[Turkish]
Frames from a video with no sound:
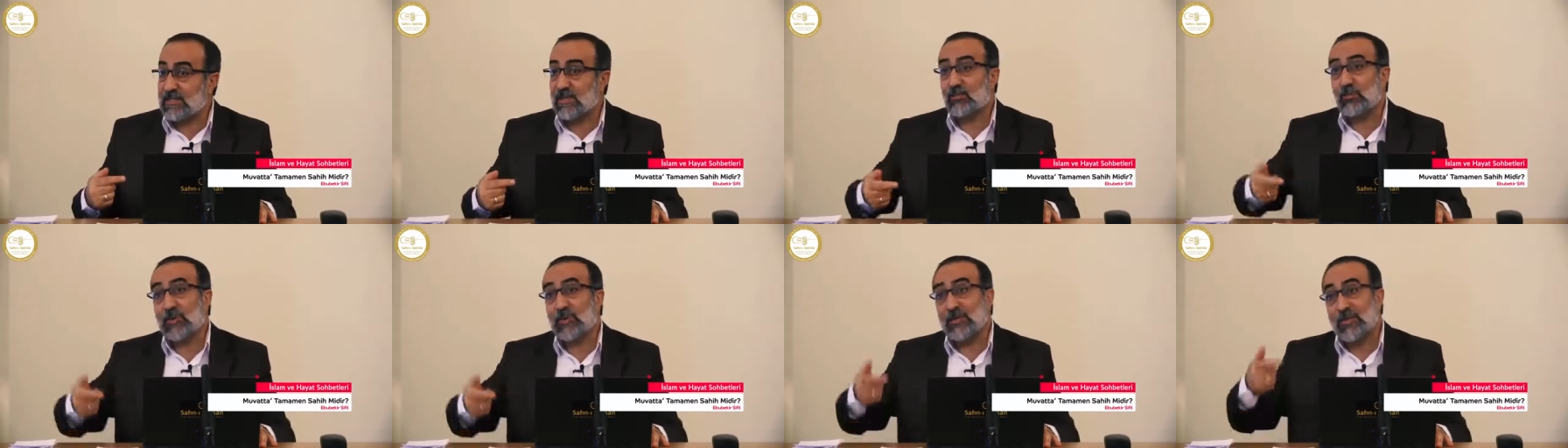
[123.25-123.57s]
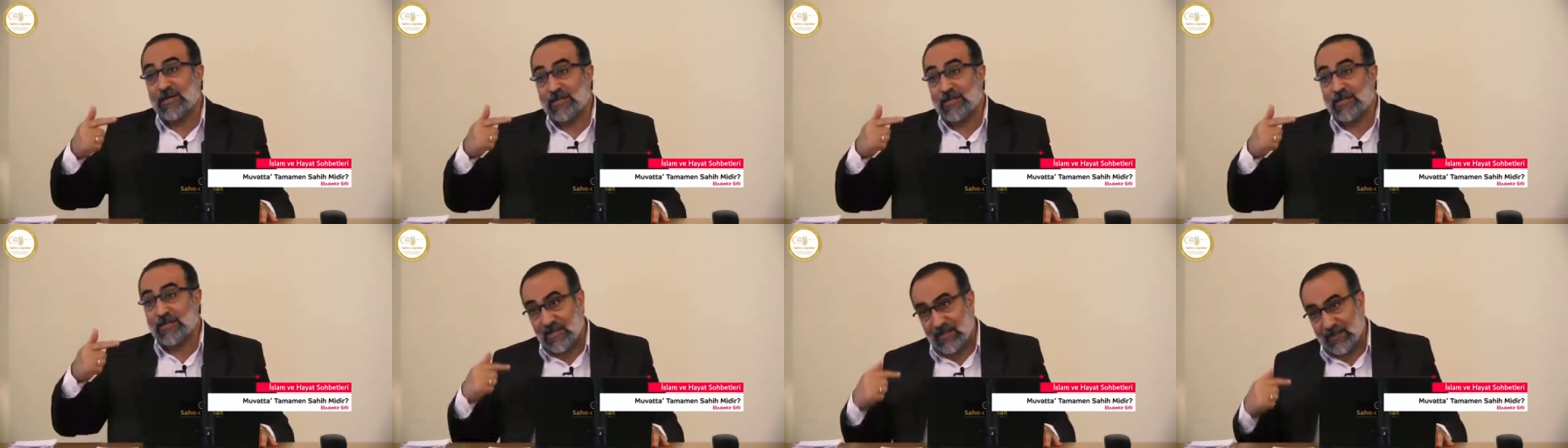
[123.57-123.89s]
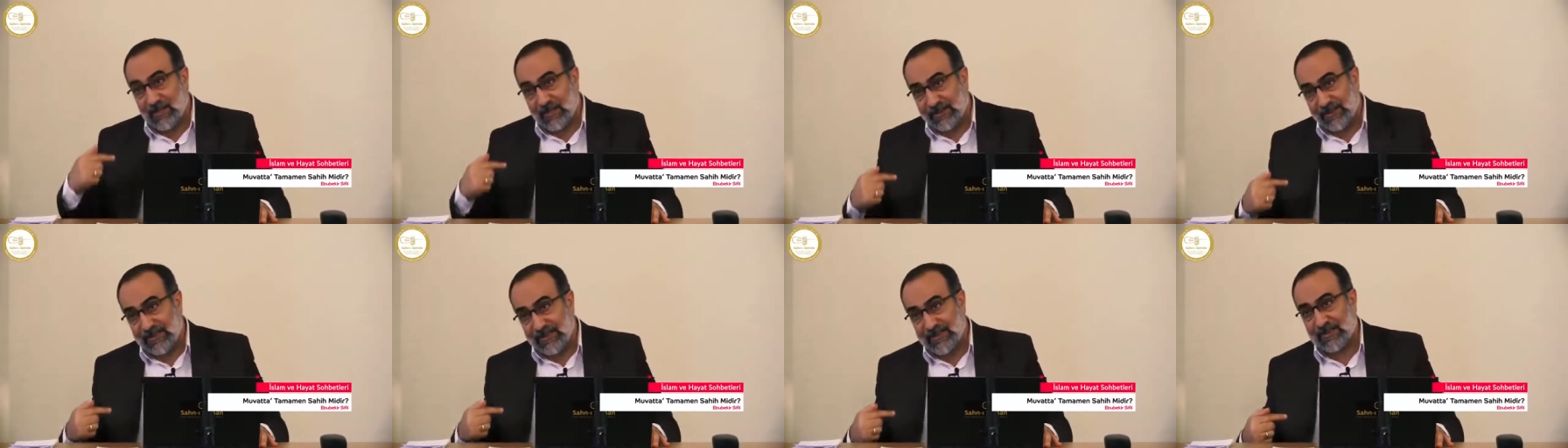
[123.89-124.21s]
için bir
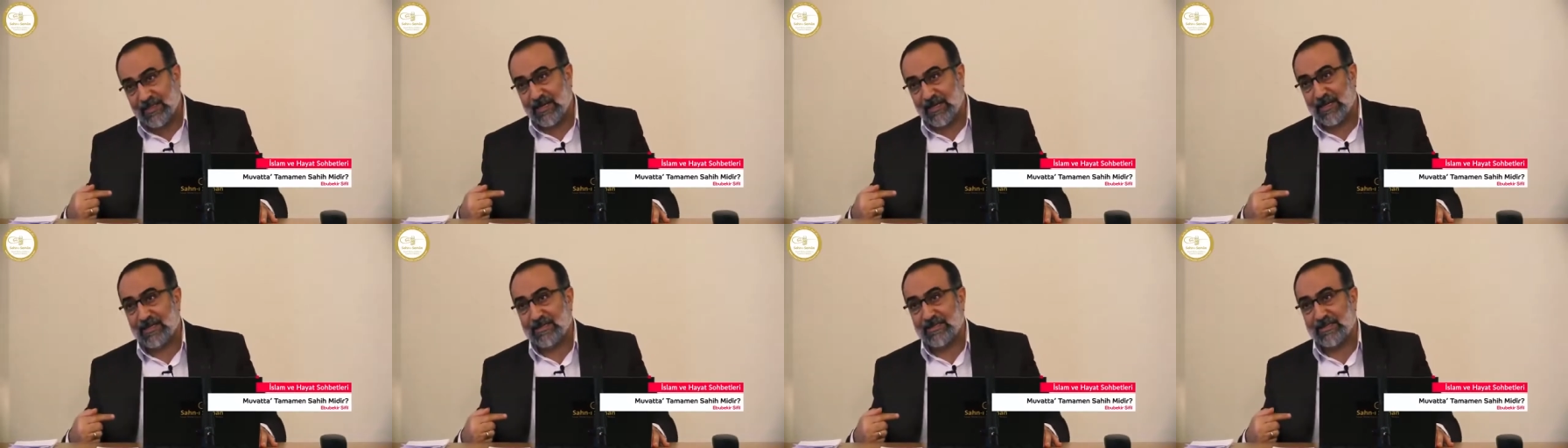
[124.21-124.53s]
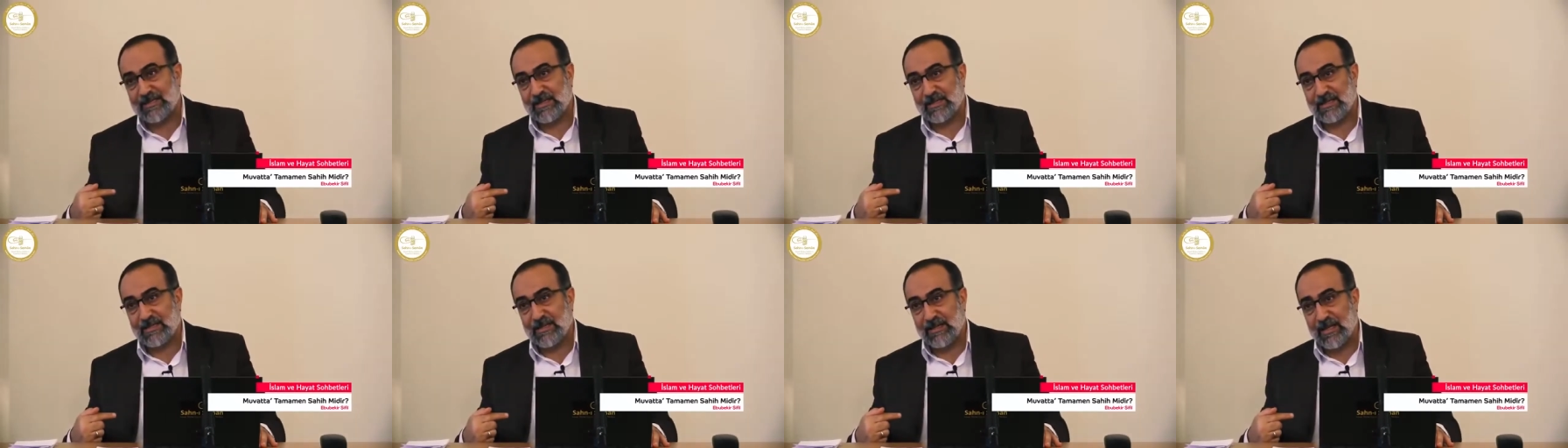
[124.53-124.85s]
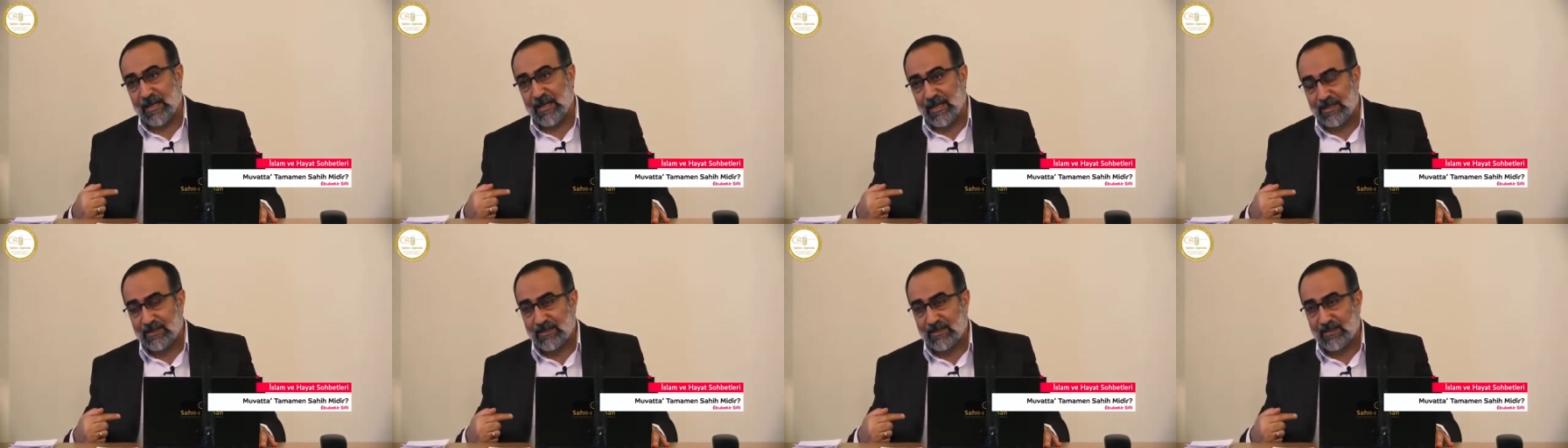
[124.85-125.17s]
başka hadis daha
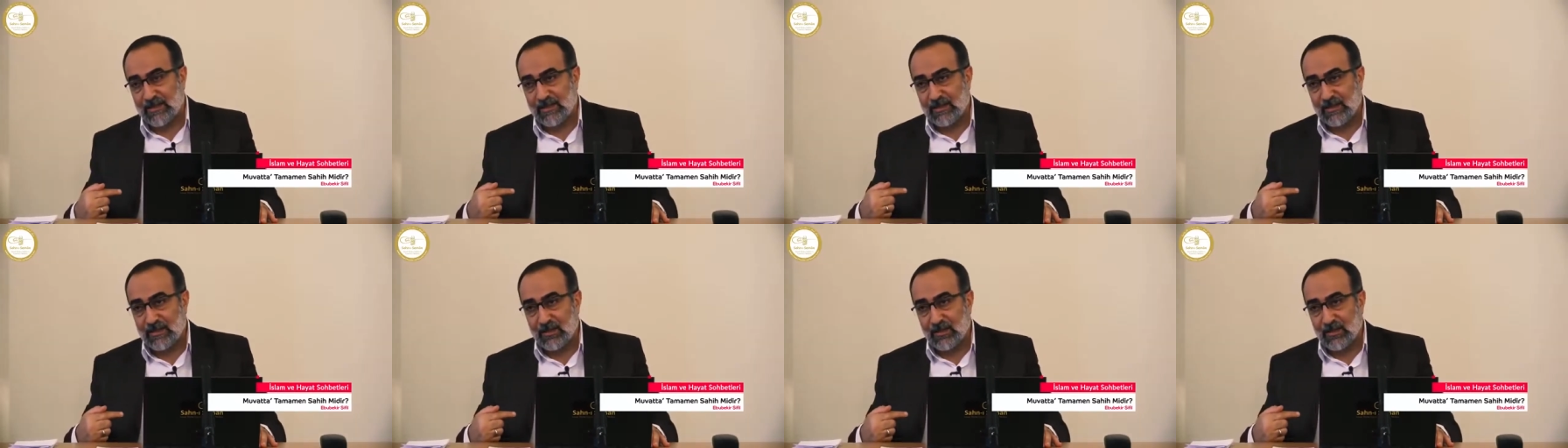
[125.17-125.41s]
zikreder.